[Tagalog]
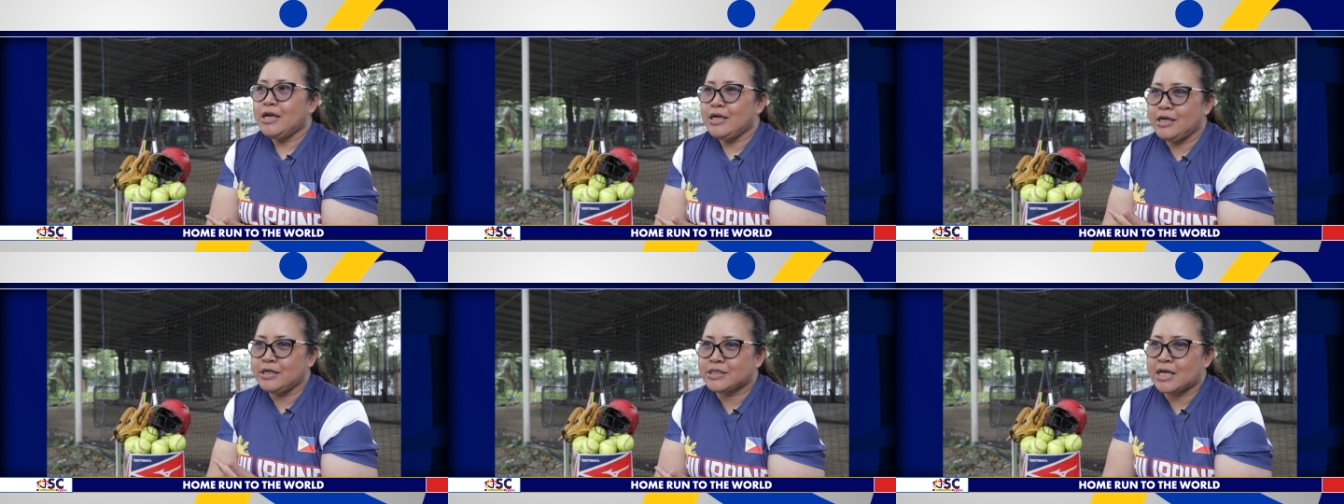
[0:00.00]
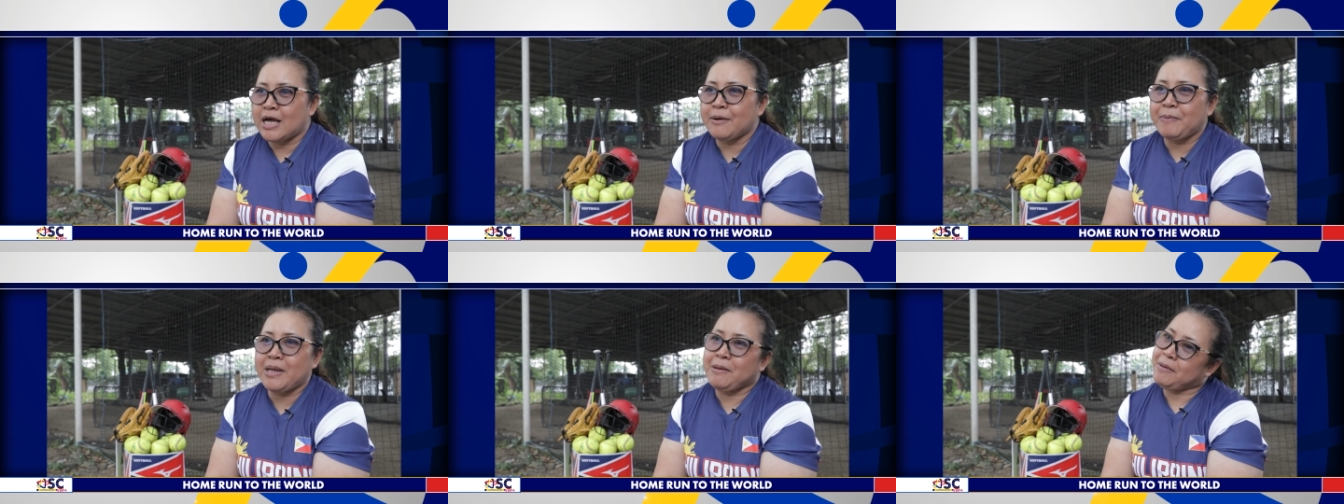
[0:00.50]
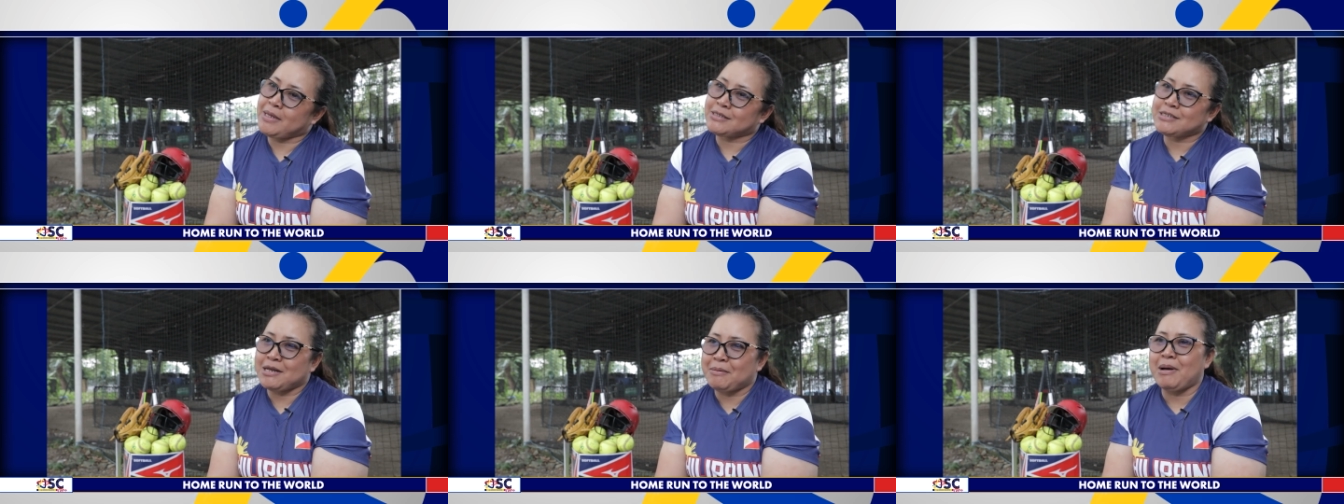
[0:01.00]
isa ang
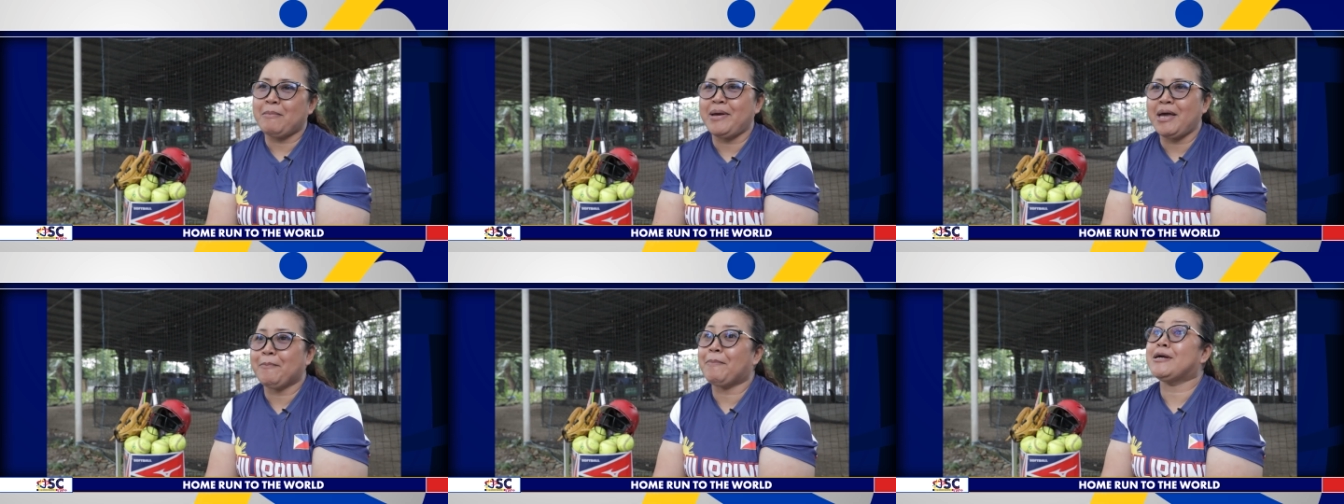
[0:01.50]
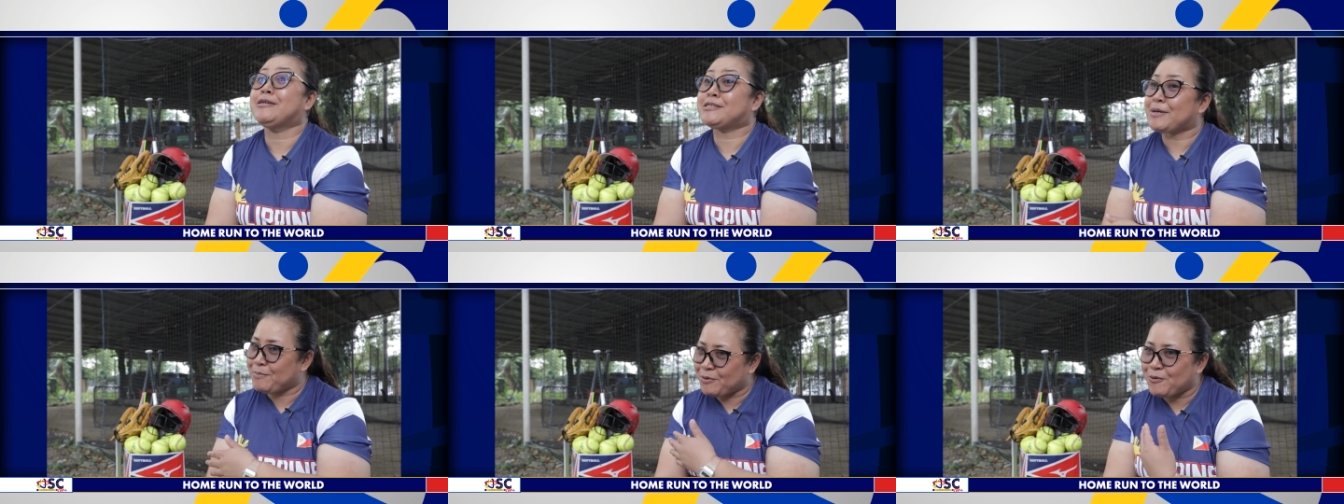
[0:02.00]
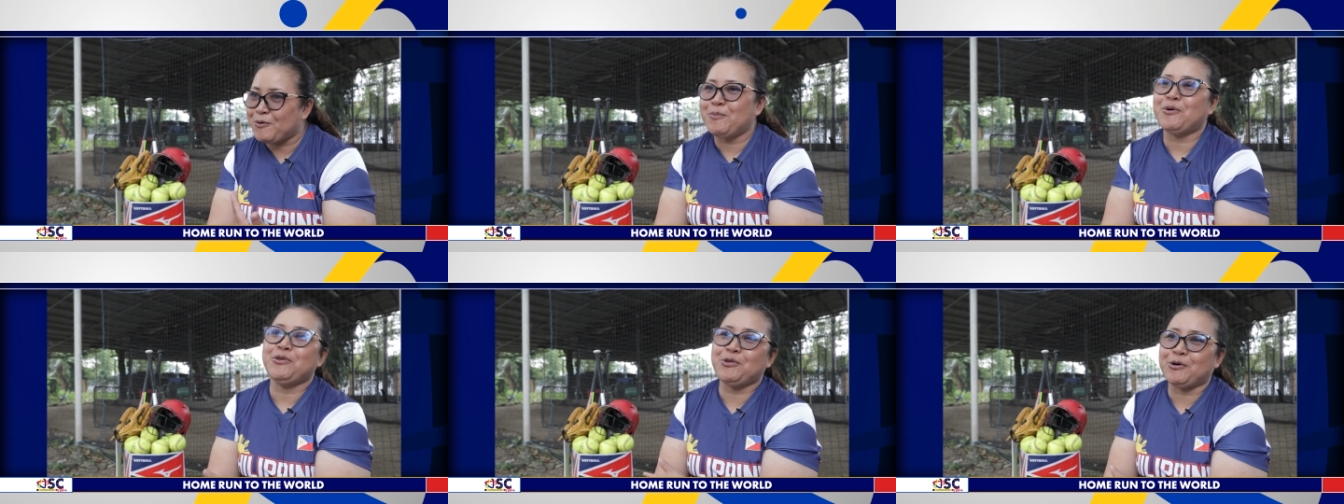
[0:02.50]
Pilipinas na namamayagpag sa buong
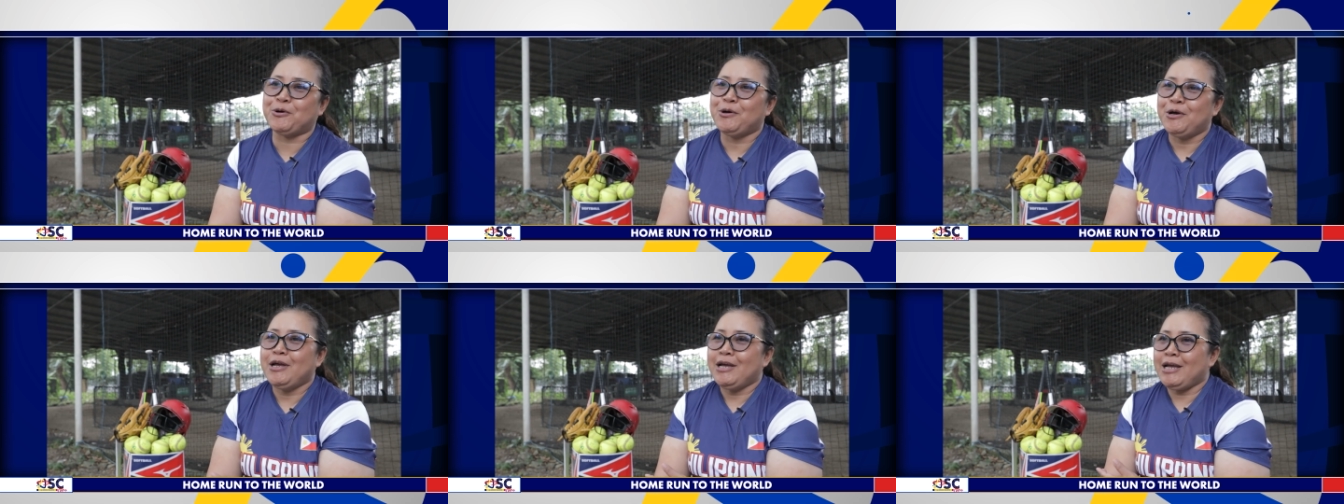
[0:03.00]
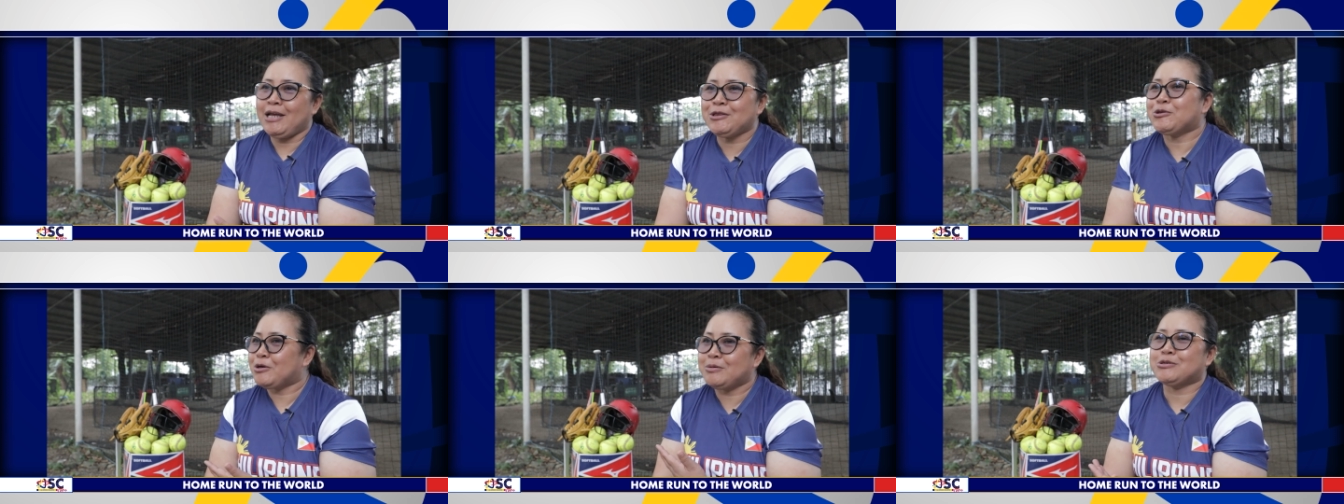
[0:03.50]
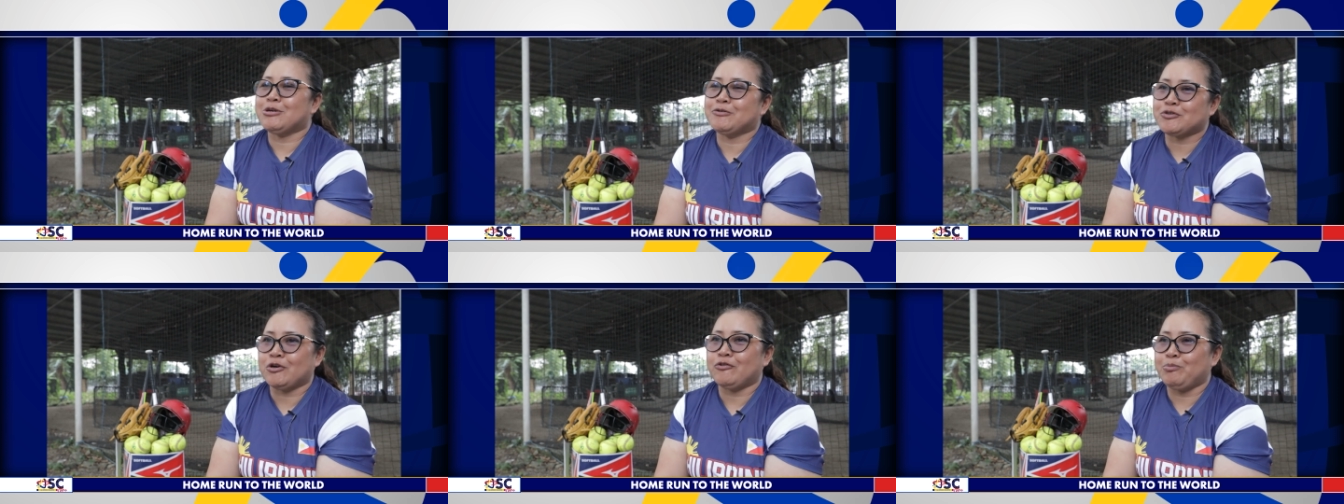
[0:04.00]
mundo in terms of
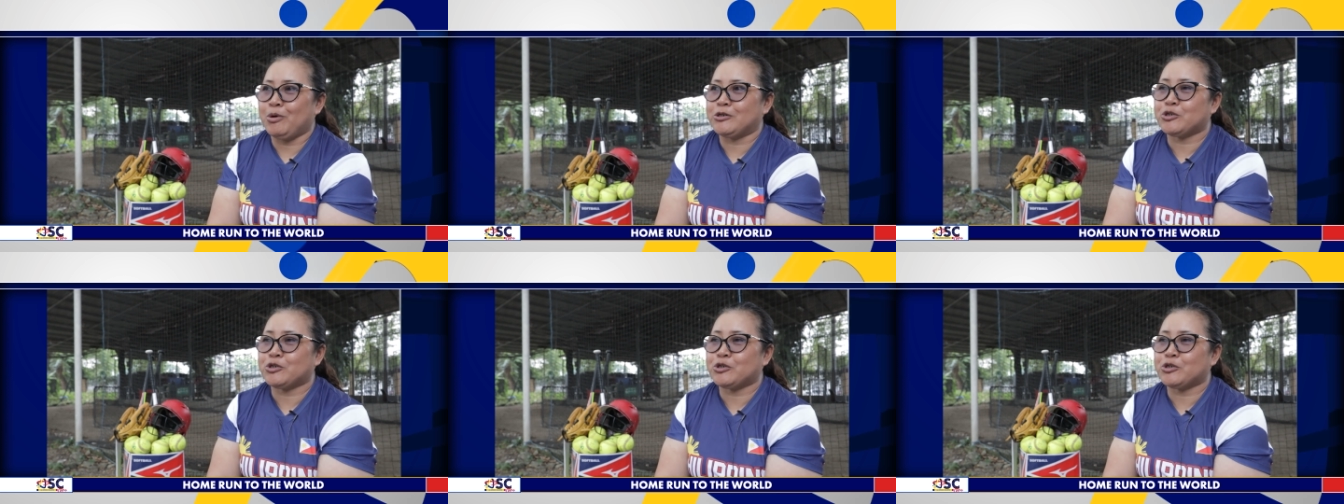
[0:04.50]
softball.